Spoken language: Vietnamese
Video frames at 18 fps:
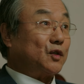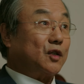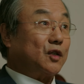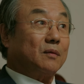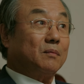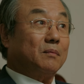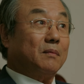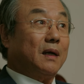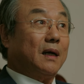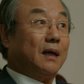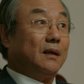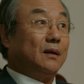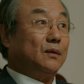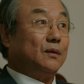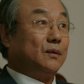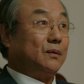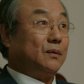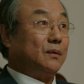Thật
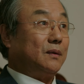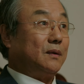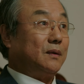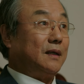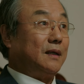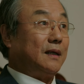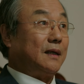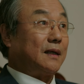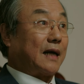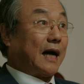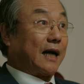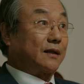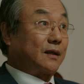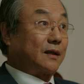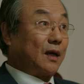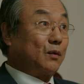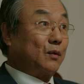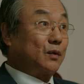sự Cô
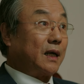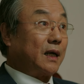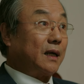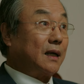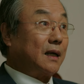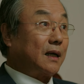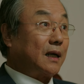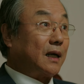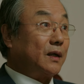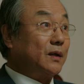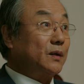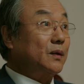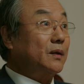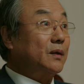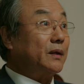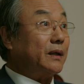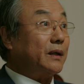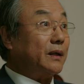nghĩ tính mạng ai cũng như
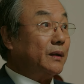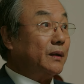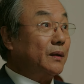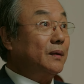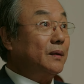nhau hay